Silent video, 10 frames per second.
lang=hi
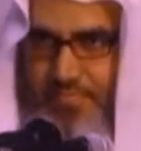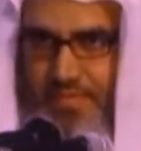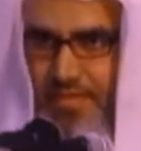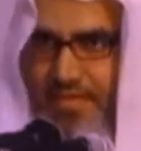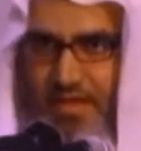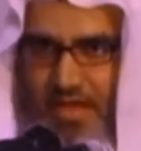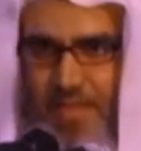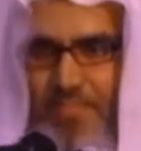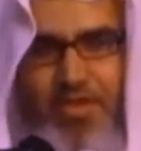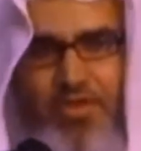नंबर दो
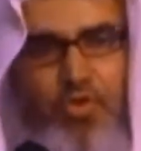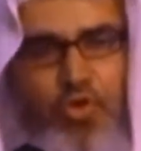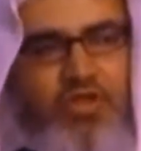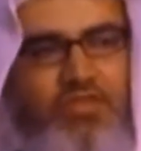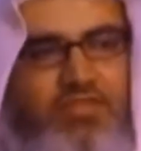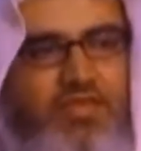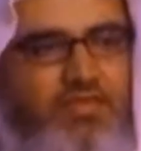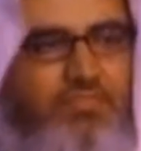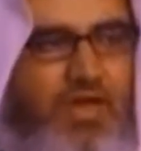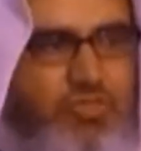
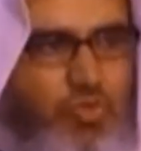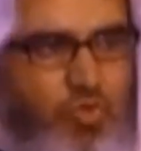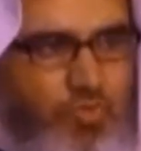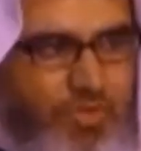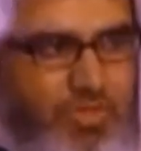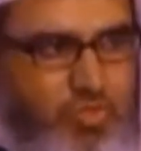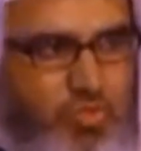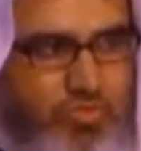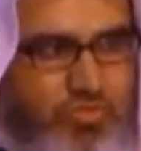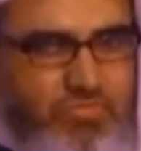जादू
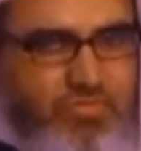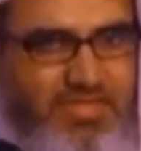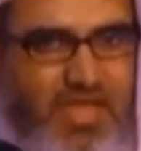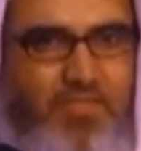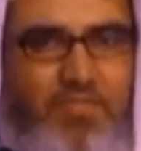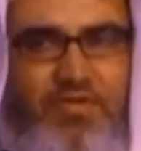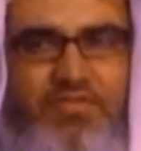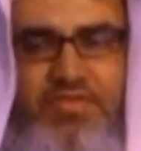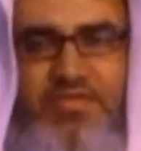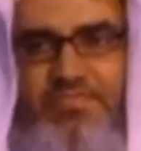कराने वाला किसी
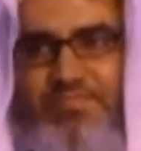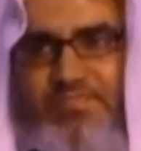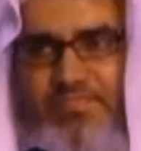और पर